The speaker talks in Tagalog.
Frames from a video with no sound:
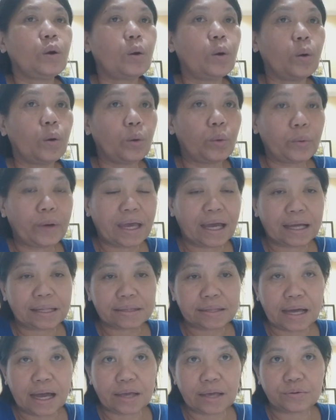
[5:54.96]

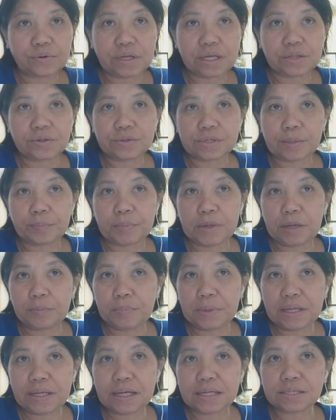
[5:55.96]
uuwian tayo dito sa
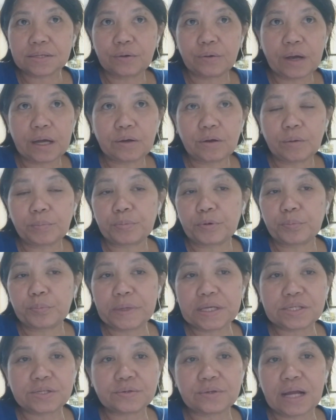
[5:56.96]
Pilipinas, kung ano ang
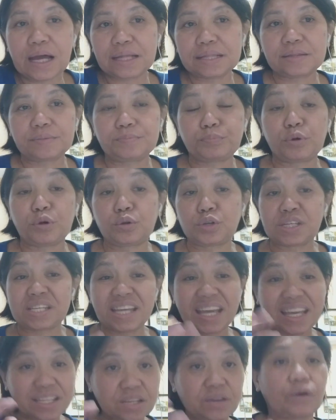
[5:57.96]
propiso na
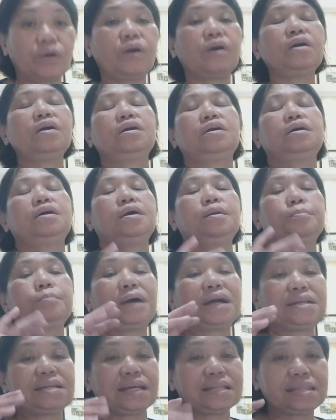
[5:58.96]
proseso
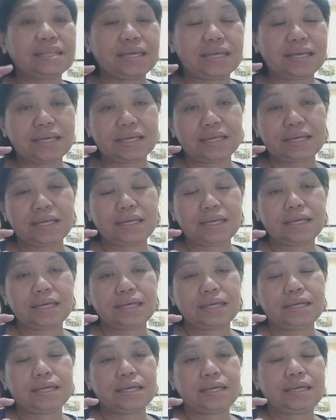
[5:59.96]
pagdating
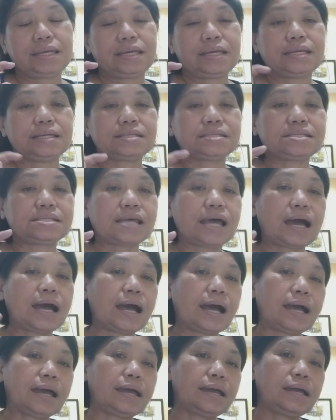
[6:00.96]

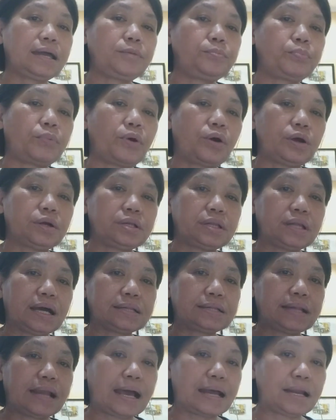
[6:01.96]
sa airport
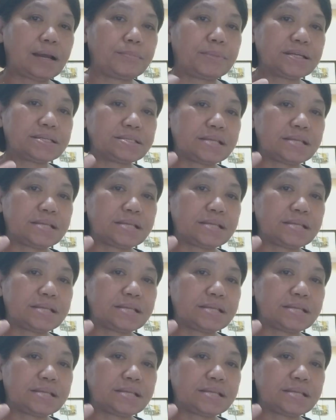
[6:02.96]
at lalabas